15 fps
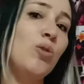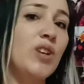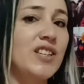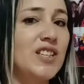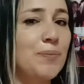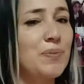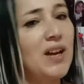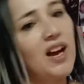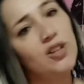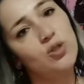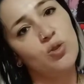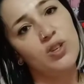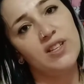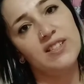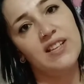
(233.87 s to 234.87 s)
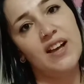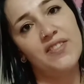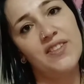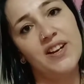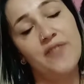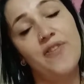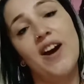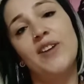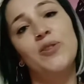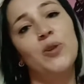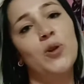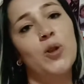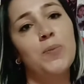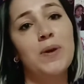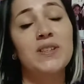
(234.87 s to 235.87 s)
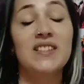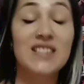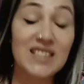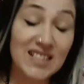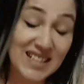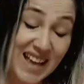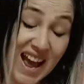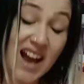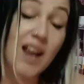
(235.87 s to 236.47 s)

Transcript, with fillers: ulaşıp daha çok insanlara faydalı olması için